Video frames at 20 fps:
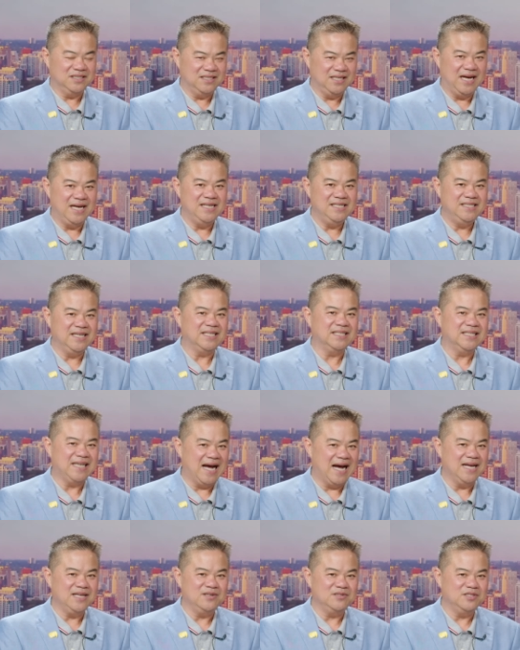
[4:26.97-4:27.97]
gây tranh
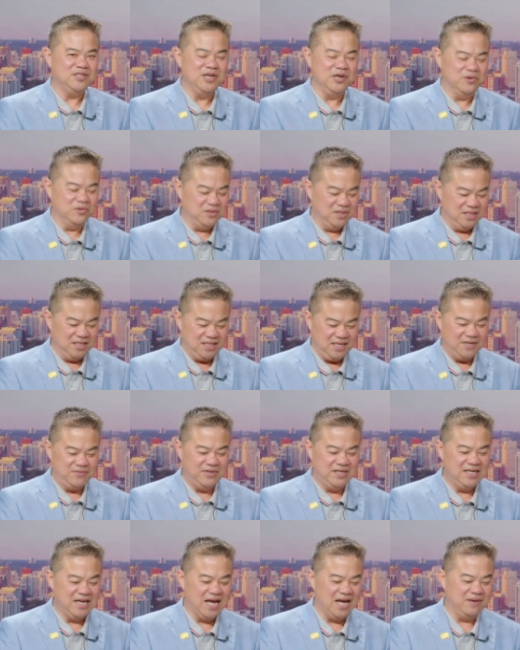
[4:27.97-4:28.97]
cãi cho nhiều những cái
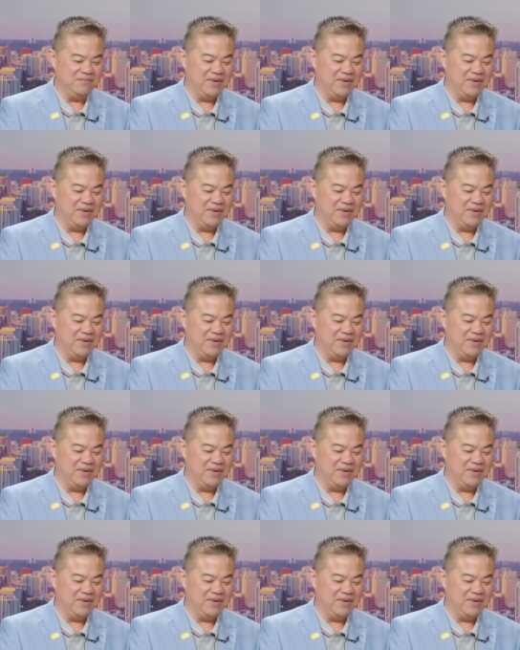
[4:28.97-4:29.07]
vấn đề